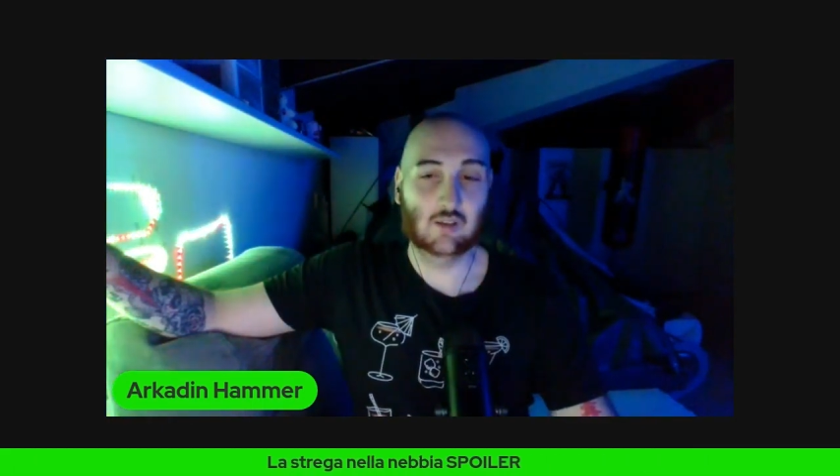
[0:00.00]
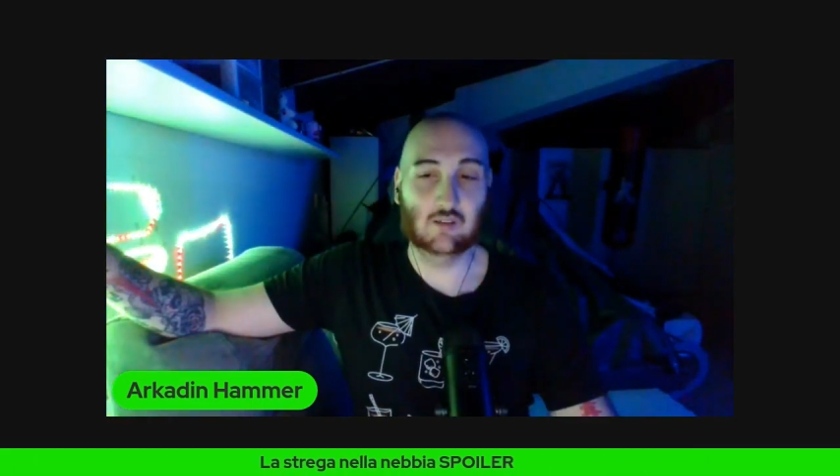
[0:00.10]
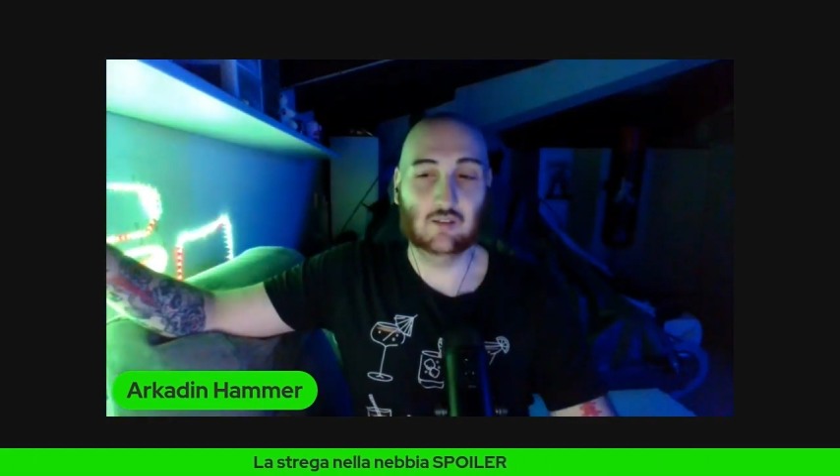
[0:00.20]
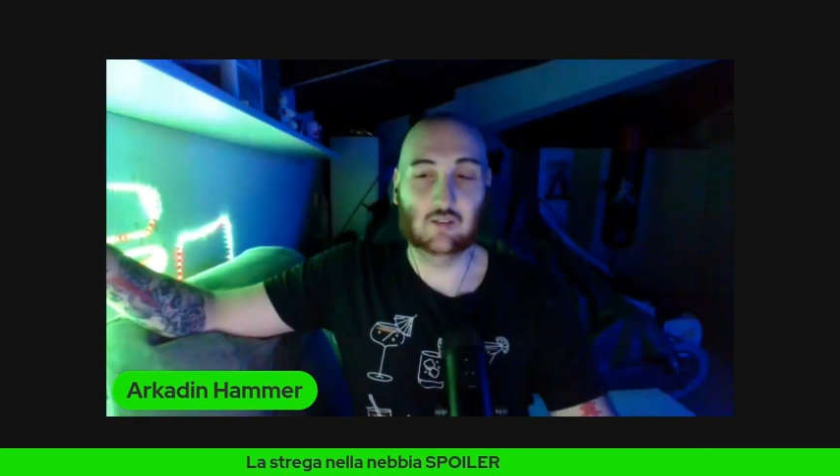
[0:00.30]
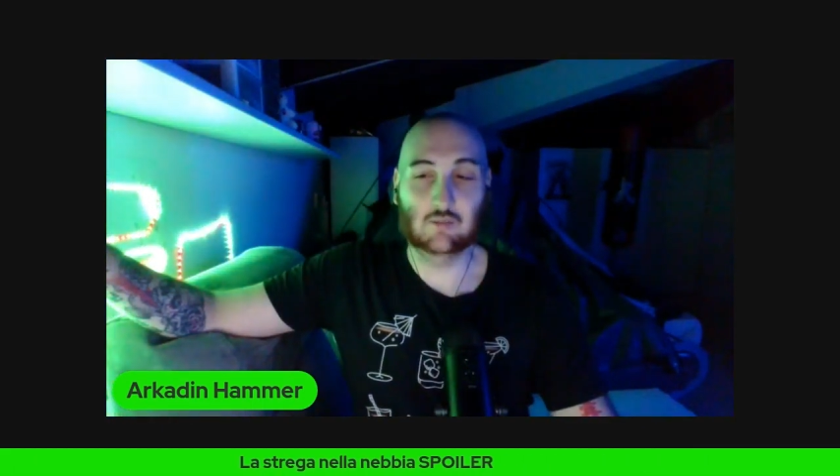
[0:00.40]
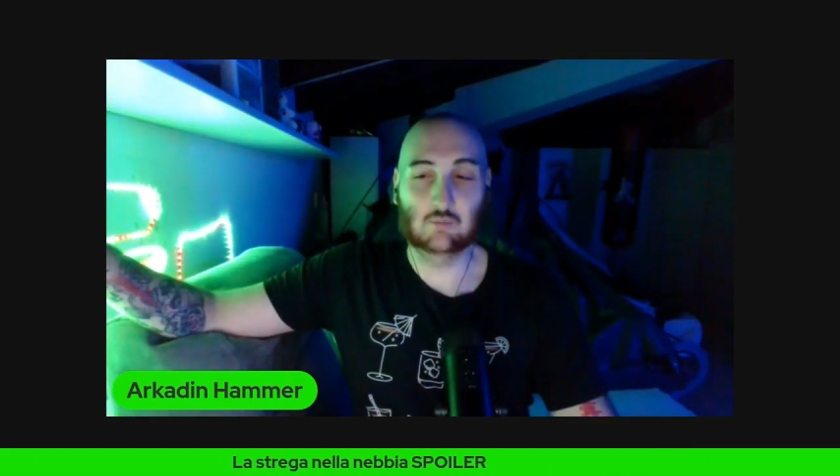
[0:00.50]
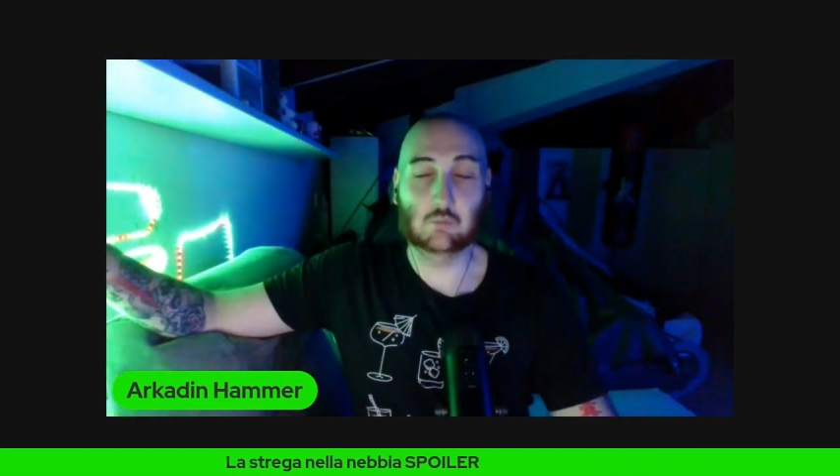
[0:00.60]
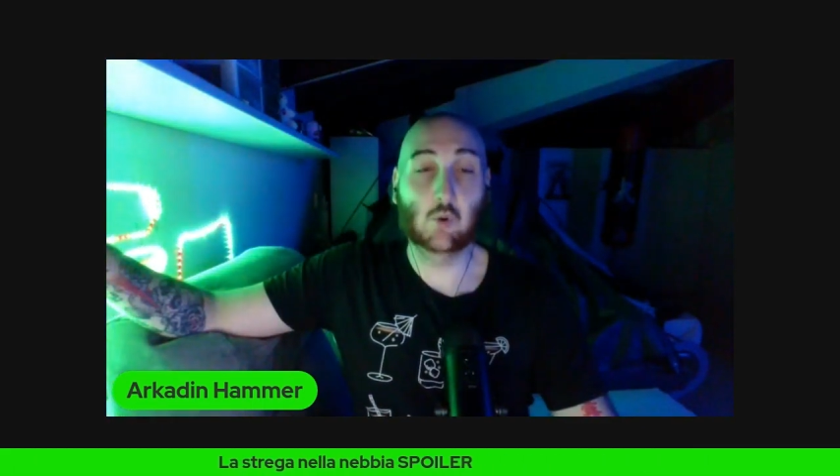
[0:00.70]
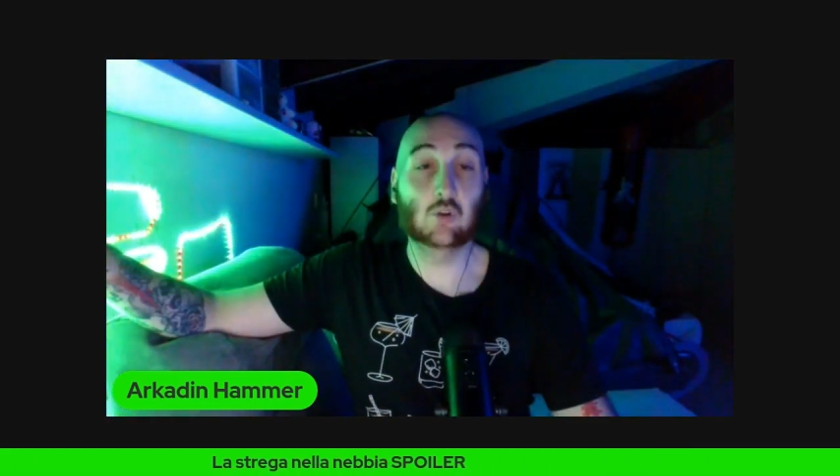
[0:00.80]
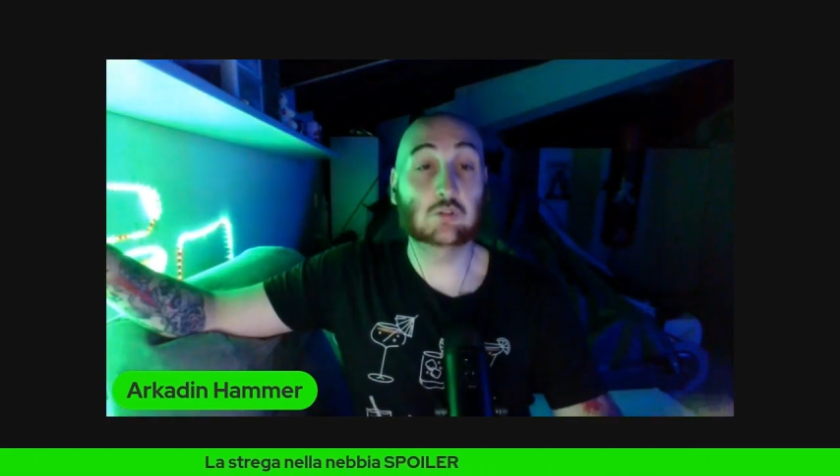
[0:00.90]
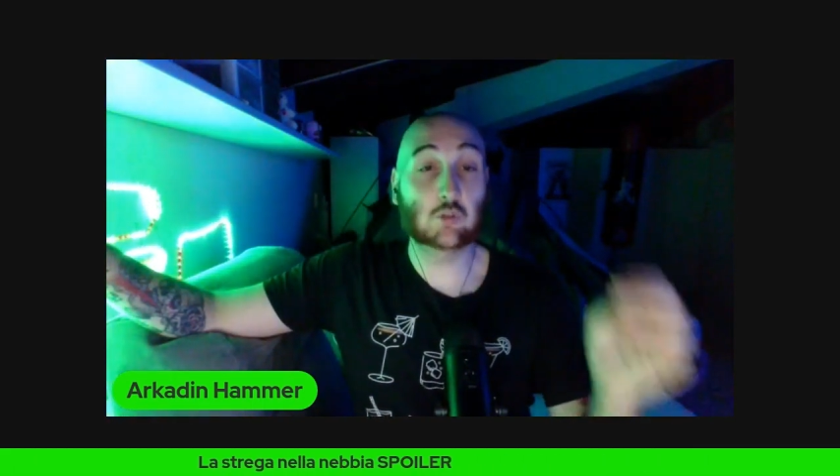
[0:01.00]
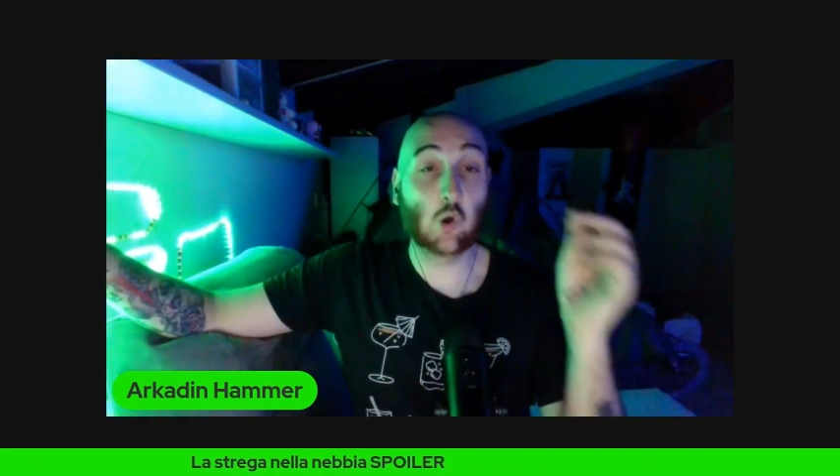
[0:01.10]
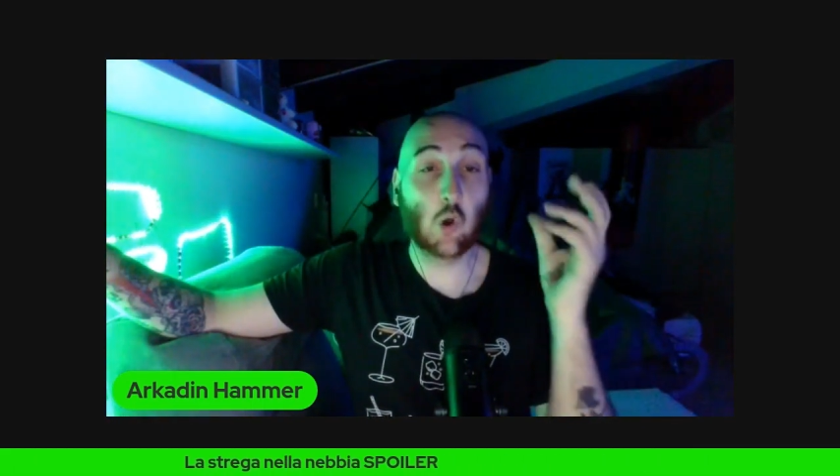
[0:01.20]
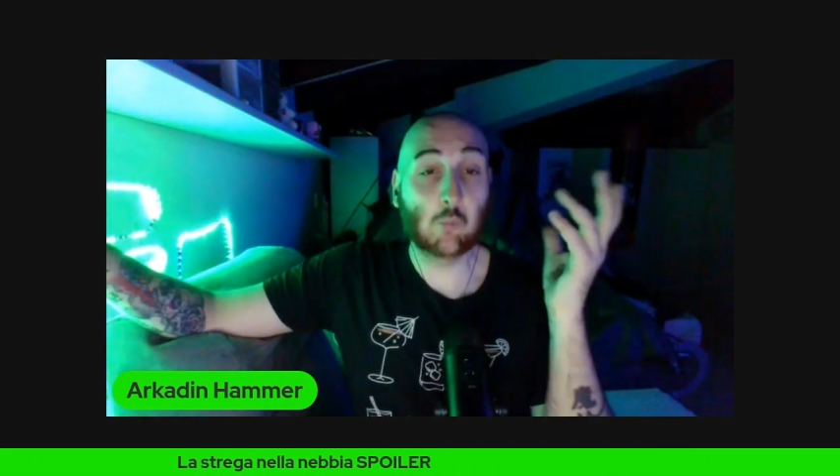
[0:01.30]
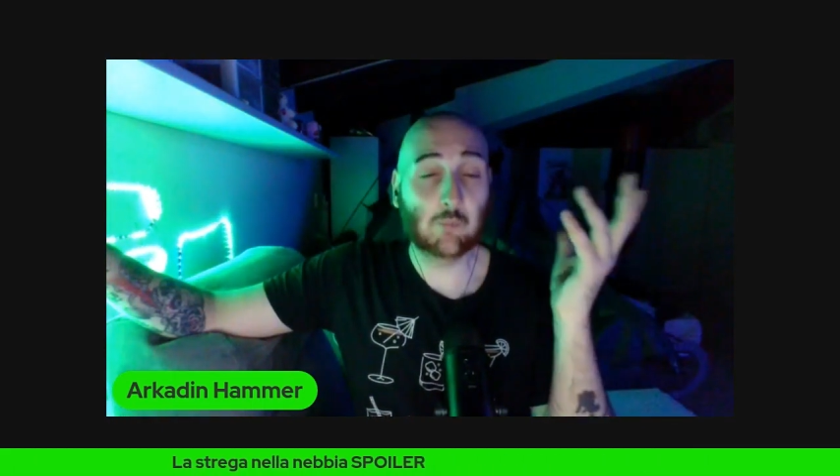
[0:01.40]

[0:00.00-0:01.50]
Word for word: eh, molto